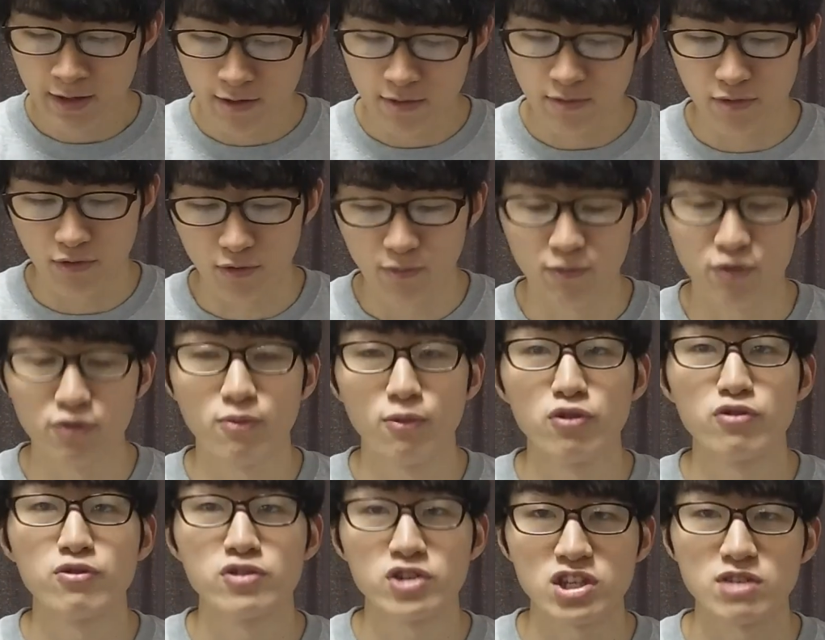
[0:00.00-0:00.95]
うん、僕,
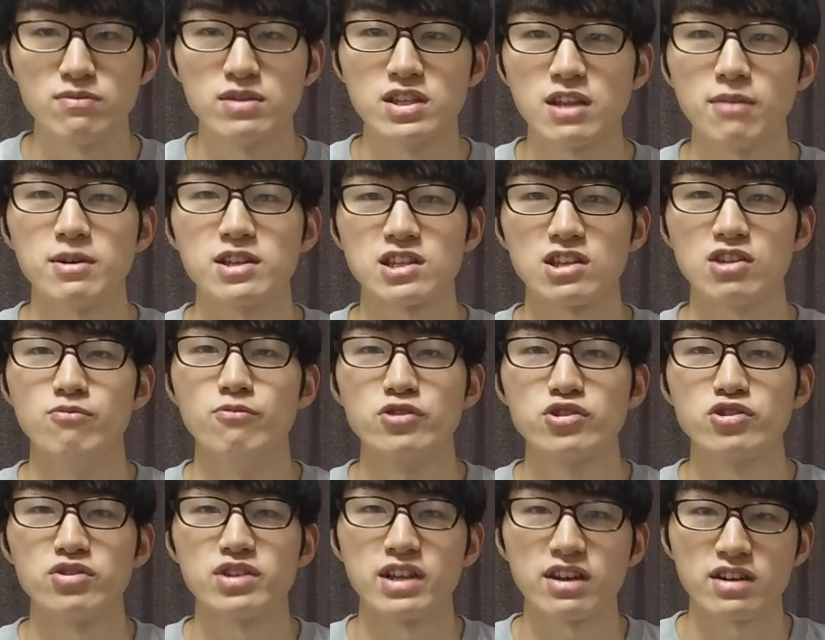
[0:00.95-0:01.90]
僕自身見てますけど面
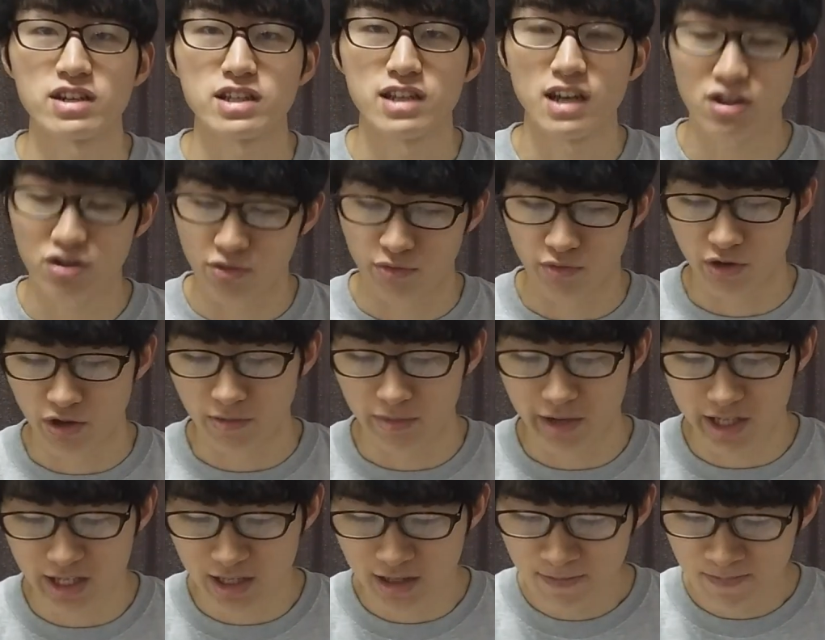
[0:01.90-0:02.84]
白い作品だなと思い
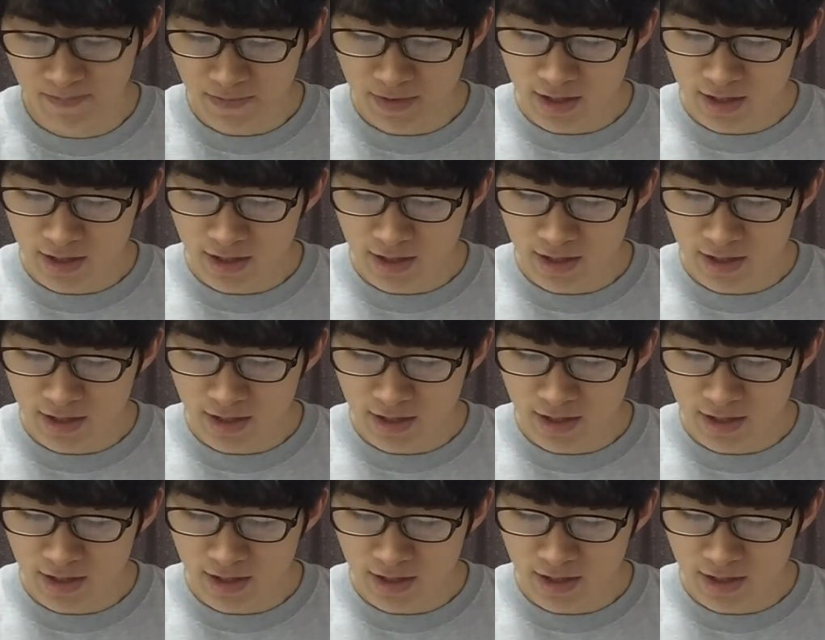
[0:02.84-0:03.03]
ます。